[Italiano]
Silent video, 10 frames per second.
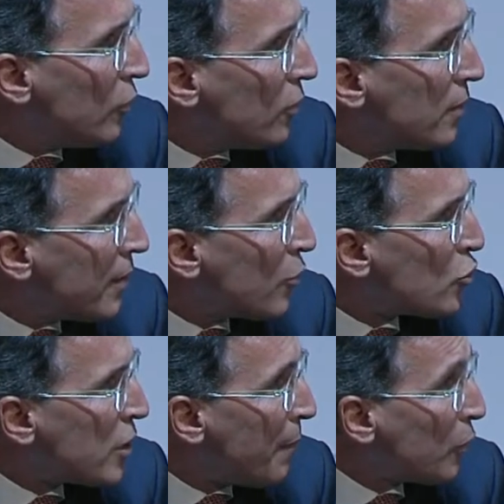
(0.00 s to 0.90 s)

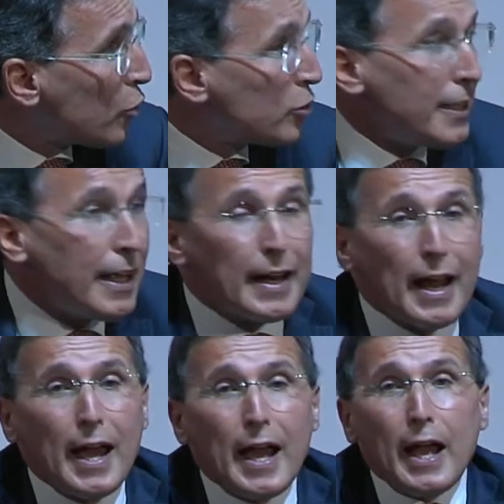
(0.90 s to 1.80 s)
riusciamo ad
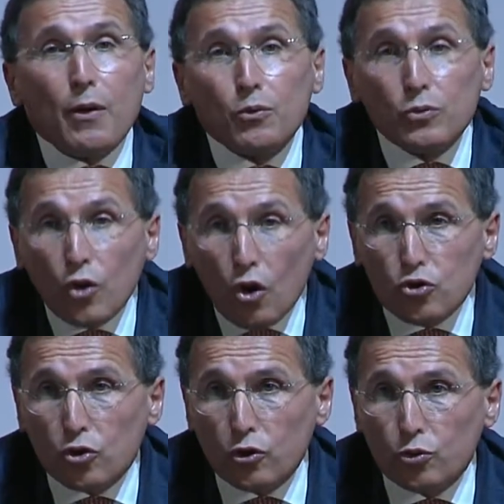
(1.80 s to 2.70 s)
ottenere. È un
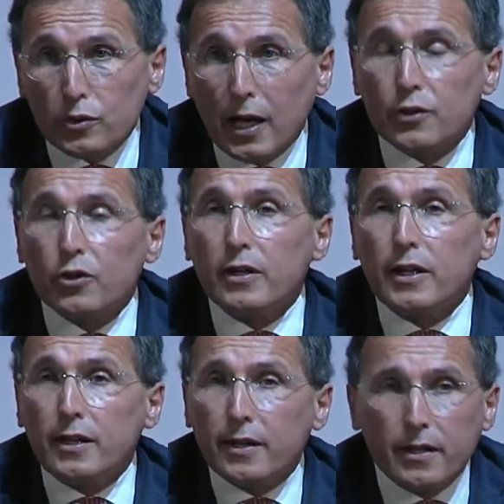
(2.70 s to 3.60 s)
nostro risultato,
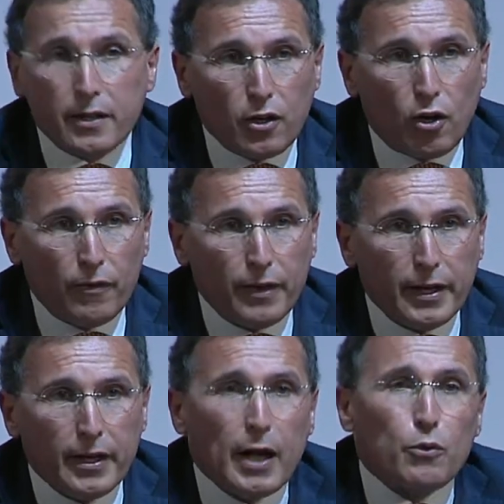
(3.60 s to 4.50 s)
il
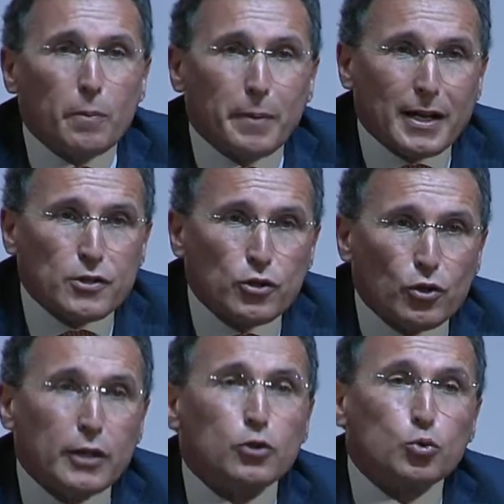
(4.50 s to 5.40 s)
recovery è
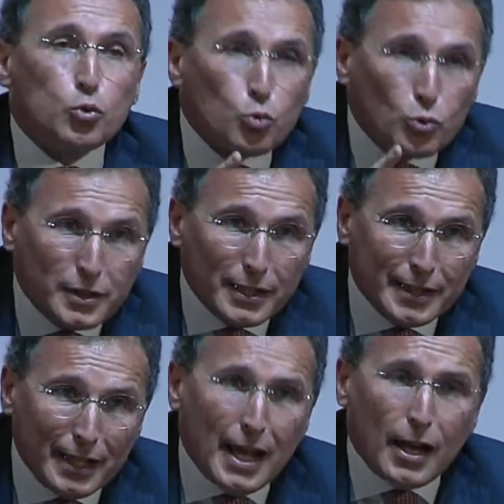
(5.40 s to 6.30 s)
un'operazione tutta
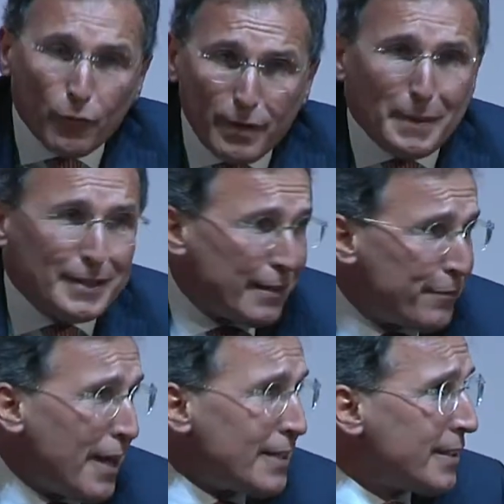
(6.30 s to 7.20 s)
italiana, ovviamente
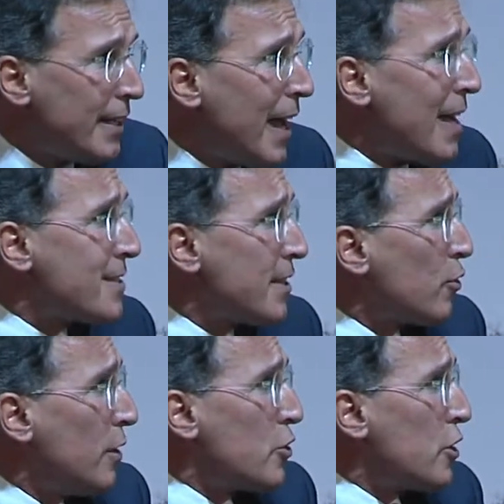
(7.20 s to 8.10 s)
fatta in asse con
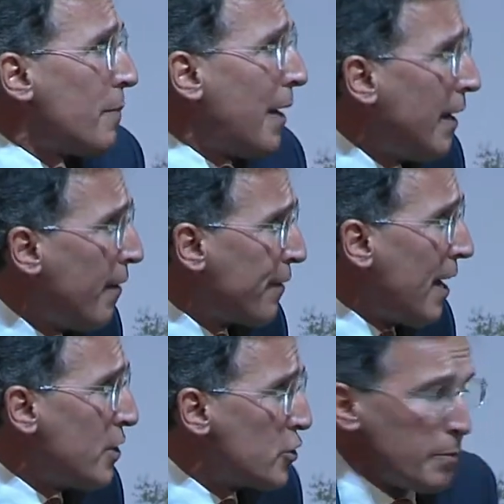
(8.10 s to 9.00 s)
la Germania e la
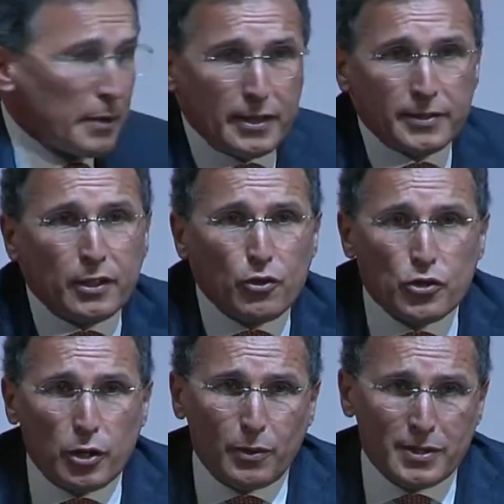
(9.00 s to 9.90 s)
Francia, perché se non
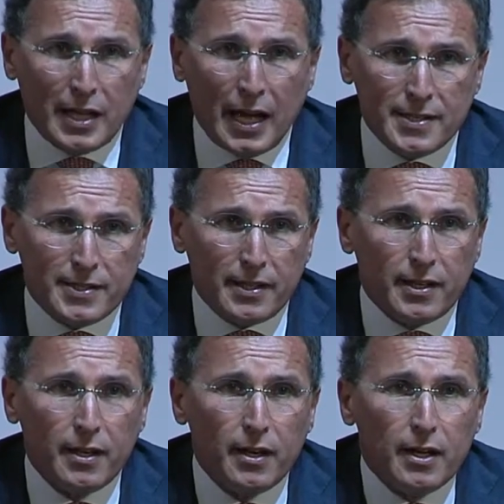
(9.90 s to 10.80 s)
c'è quest'asse
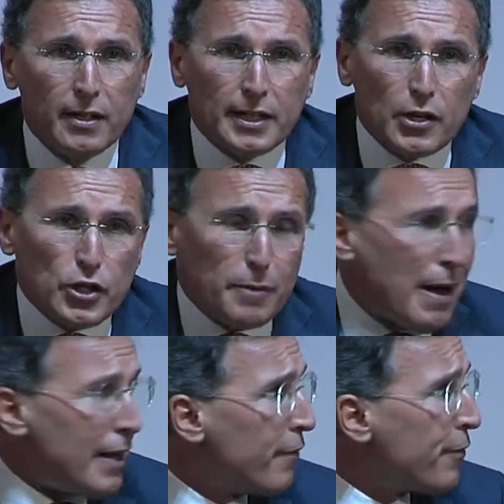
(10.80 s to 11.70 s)
tra
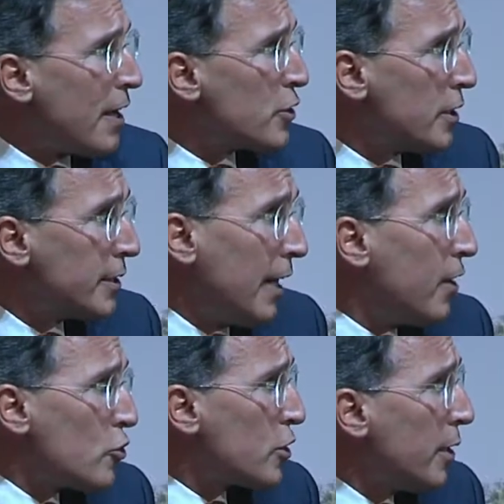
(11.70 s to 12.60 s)
Germania, Francia e Italia,
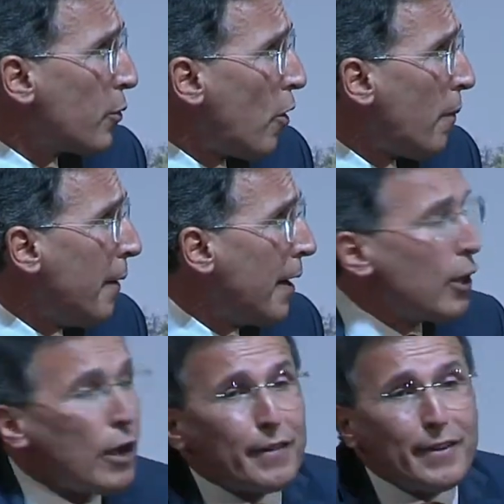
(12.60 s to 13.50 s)
non c'è l'Europa.
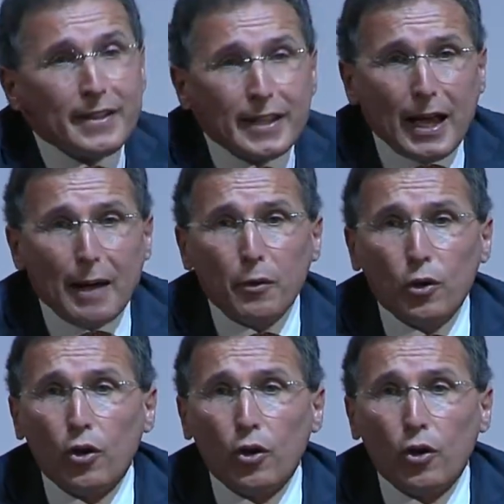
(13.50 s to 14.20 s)
Allora rivendichiamolo.